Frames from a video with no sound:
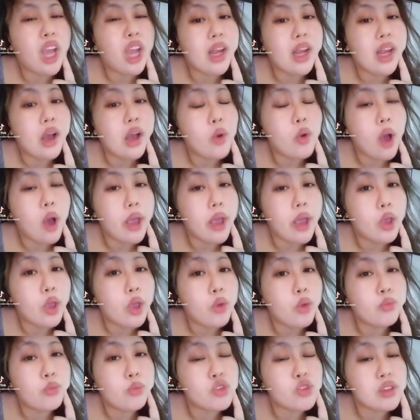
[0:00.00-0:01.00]
Okay lang
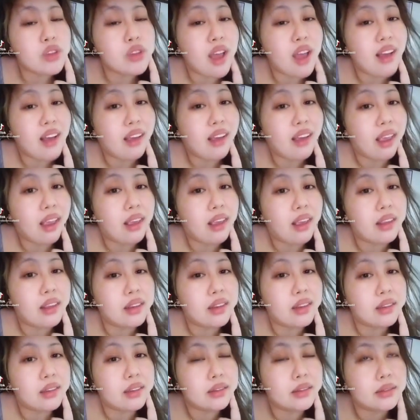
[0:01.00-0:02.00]
kung ayaw mo sa
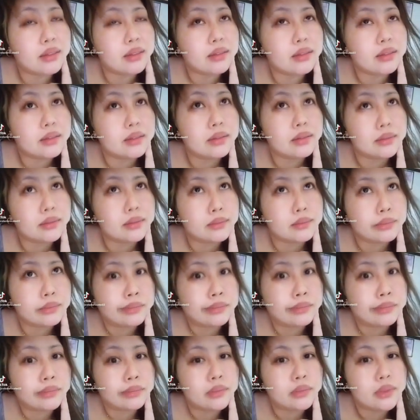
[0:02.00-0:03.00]
akin.
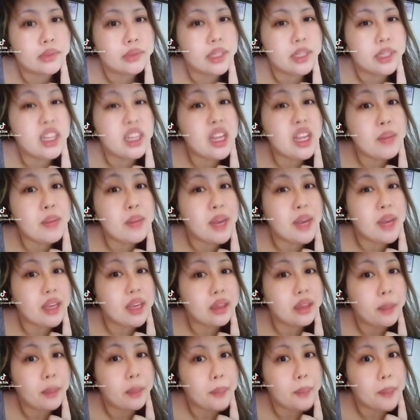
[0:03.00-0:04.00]
What? Hindi
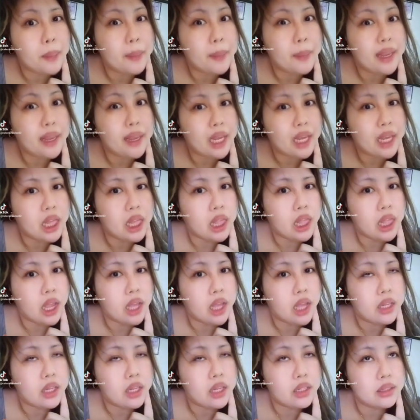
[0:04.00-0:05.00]
naman kita
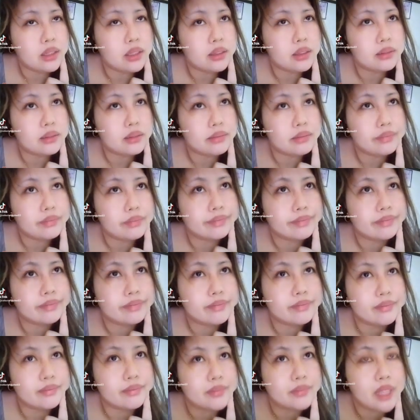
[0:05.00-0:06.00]
pipilitin.
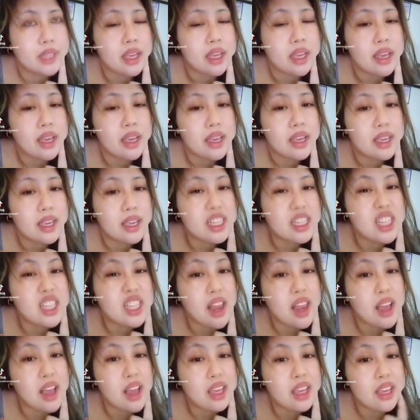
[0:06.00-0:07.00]
Woo!
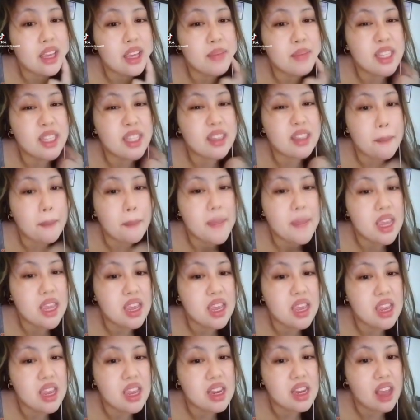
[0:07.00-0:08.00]
Isa lang ang ibig
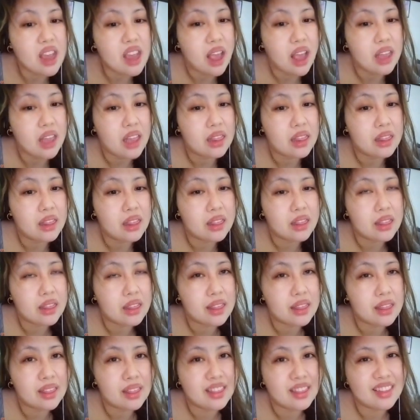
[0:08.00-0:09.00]
sabihin
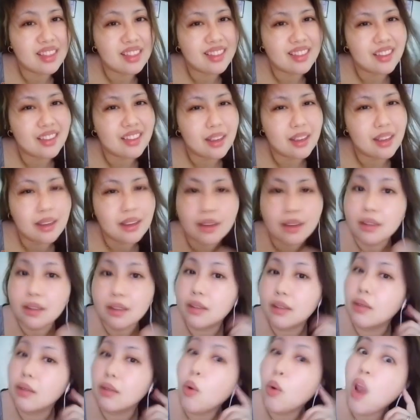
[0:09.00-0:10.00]
niyan.
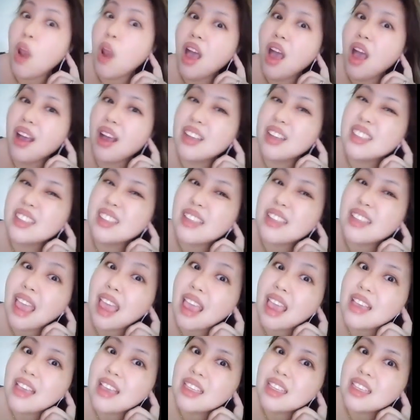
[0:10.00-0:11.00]
Wala
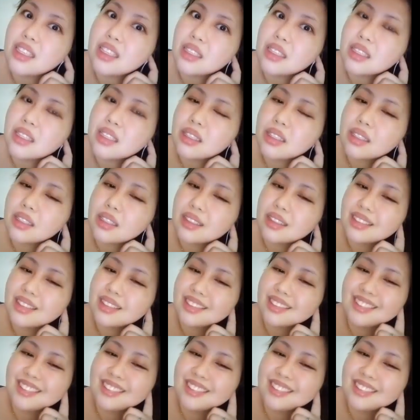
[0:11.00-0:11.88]
kang taste.